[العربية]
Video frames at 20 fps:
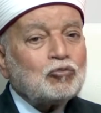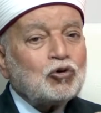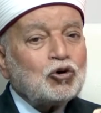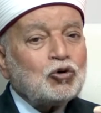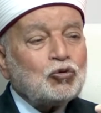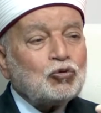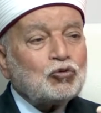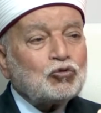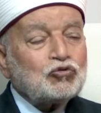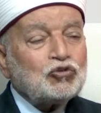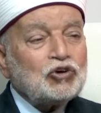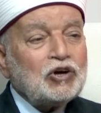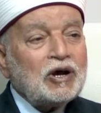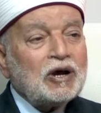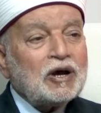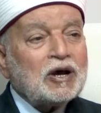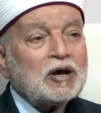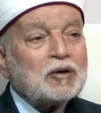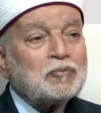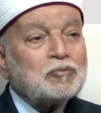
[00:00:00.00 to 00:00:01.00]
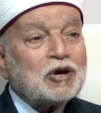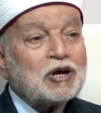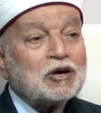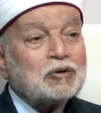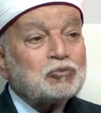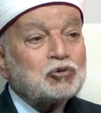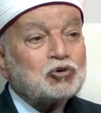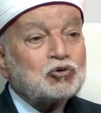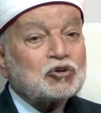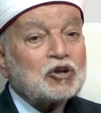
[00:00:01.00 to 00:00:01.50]
والعرف العام
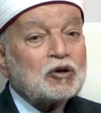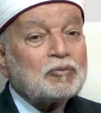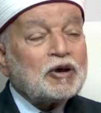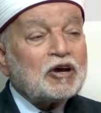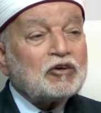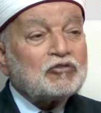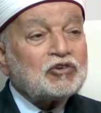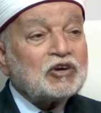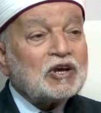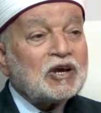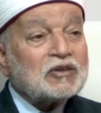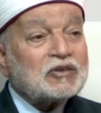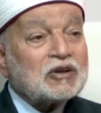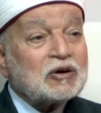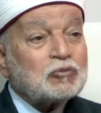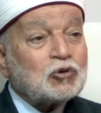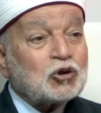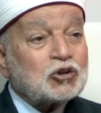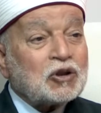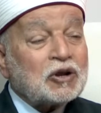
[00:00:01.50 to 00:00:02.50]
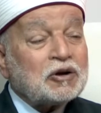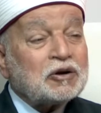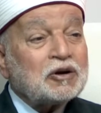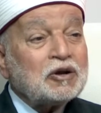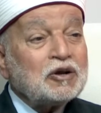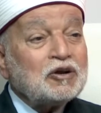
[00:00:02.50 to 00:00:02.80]
المتبع في هذا الوطن